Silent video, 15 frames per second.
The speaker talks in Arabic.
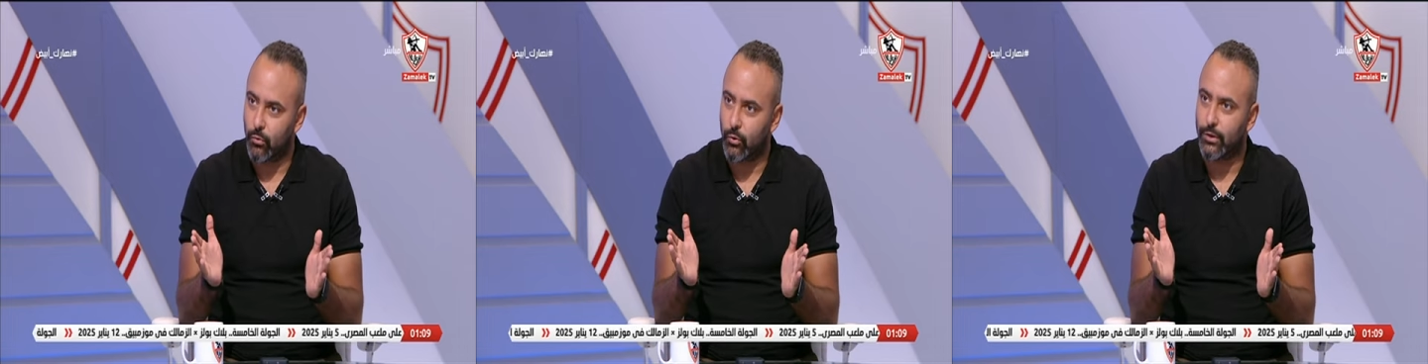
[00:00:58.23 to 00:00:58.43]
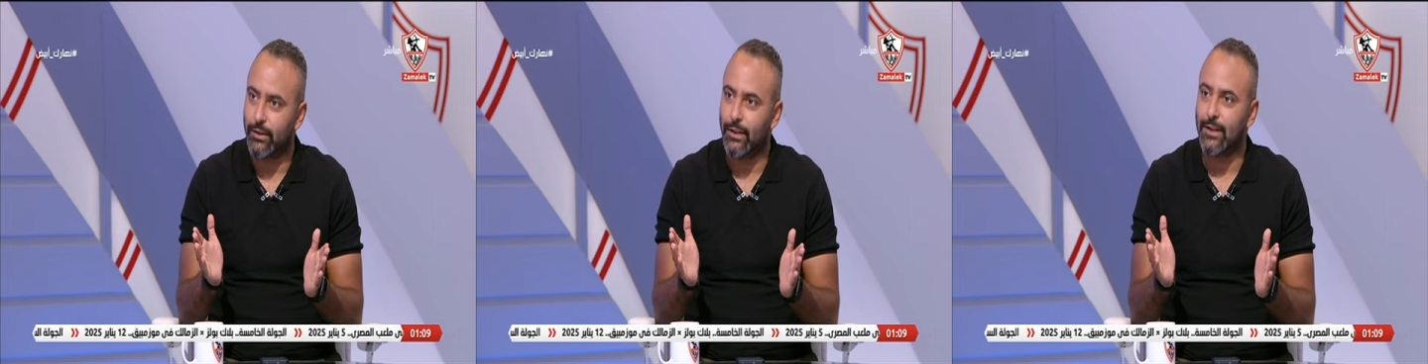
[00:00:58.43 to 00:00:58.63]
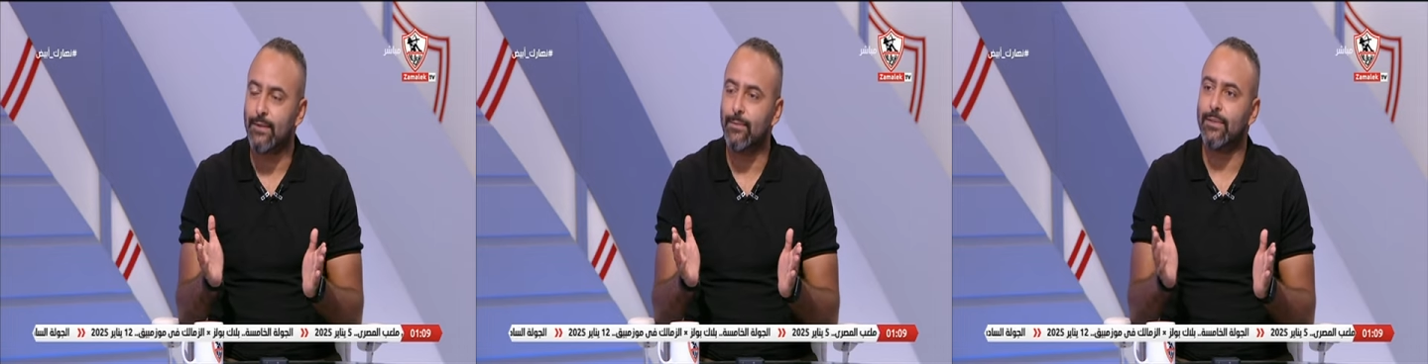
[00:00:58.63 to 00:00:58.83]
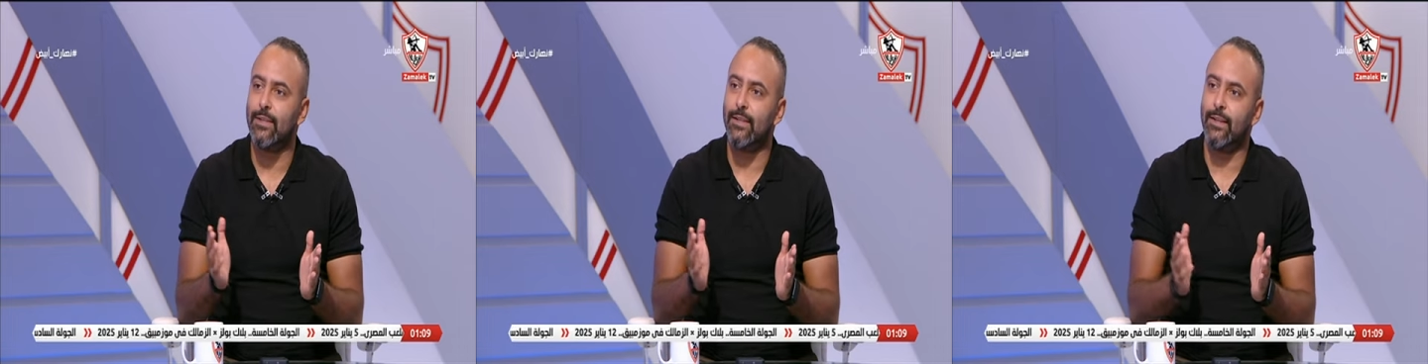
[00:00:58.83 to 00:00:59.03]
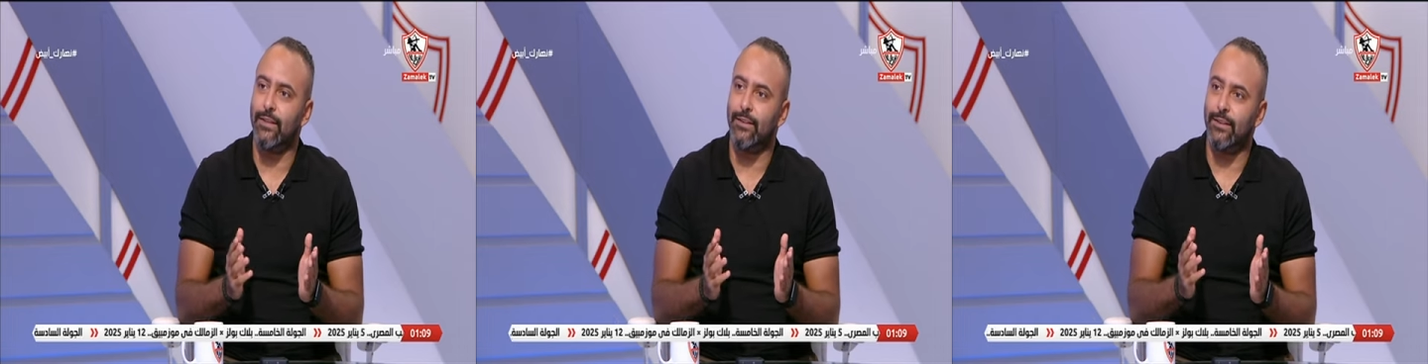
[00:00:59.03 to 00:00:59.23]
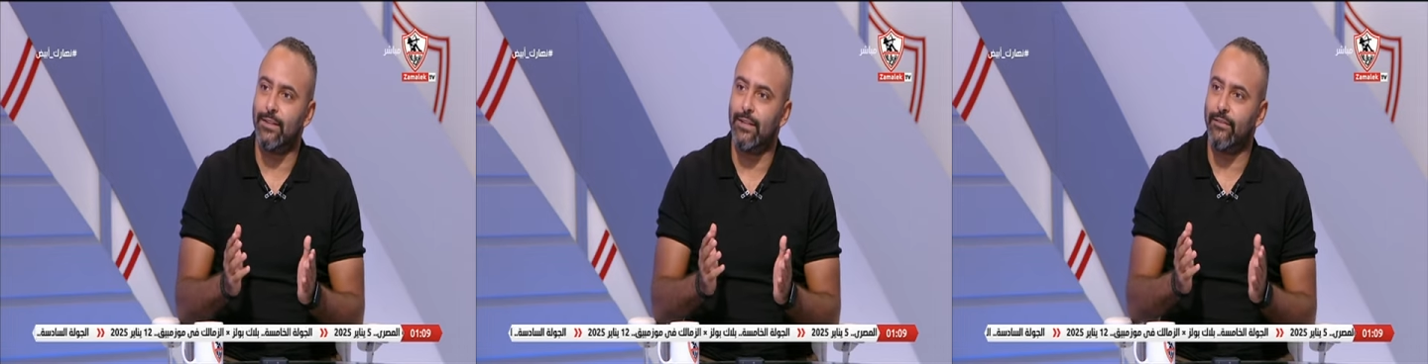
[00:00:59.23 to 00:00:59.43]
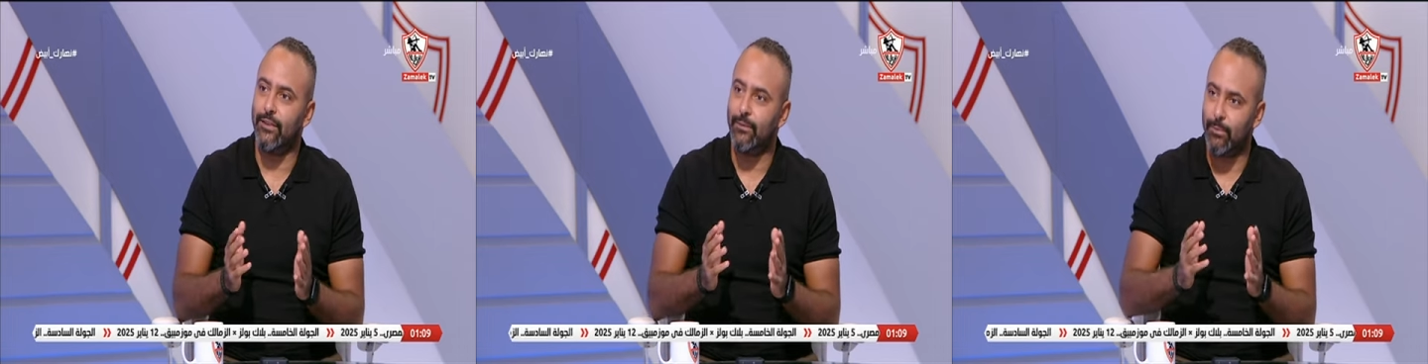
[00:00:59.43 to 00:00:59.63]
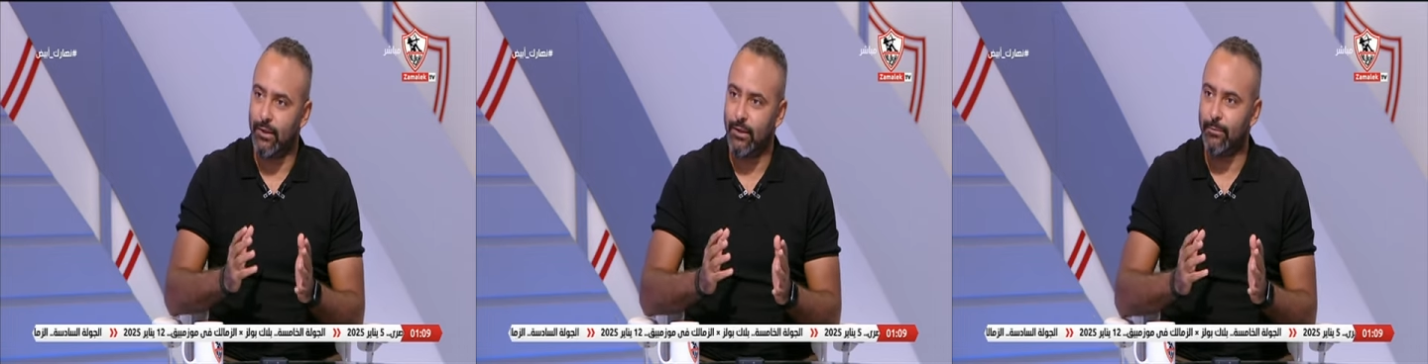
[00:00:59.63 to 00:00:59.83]
وانت لازم
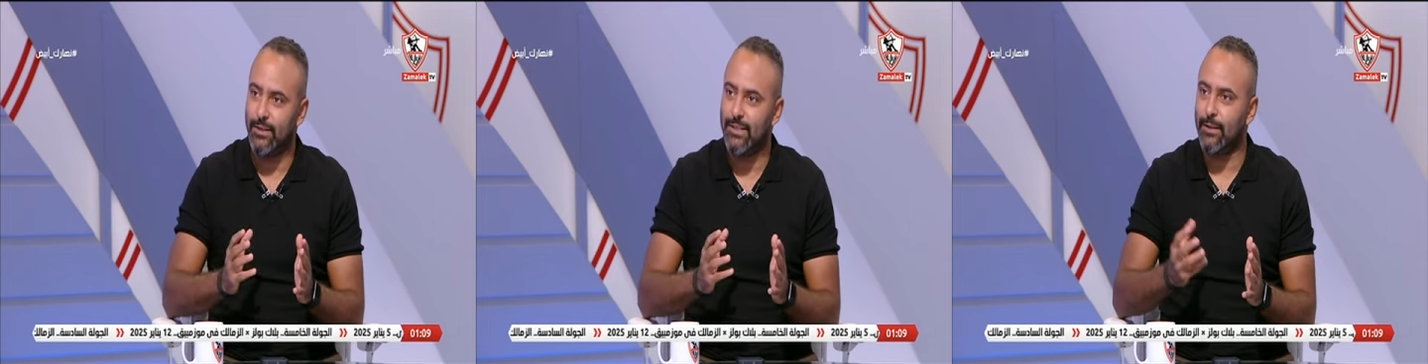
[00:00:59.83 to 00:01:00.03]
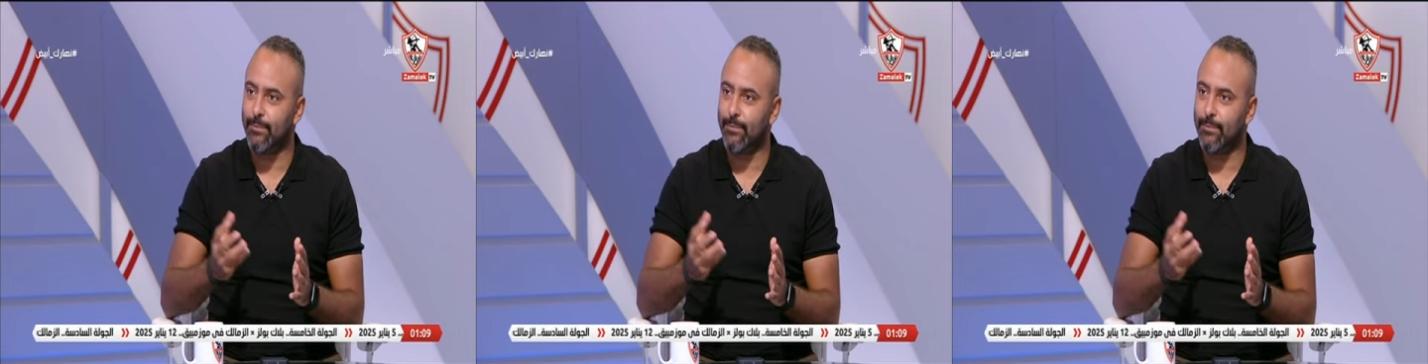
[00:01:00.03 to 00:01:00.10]
تستفيد بالميزه